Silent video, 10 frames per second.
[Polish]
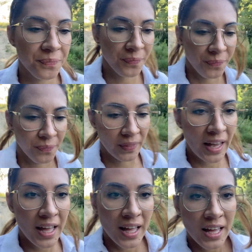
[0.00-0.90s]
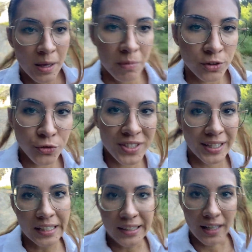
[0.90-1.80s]
Mm, powodów jest
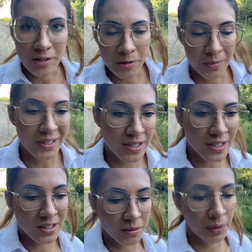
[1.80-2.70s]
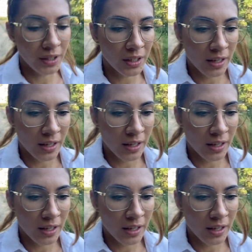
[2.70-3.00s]
kilka. Między innymi,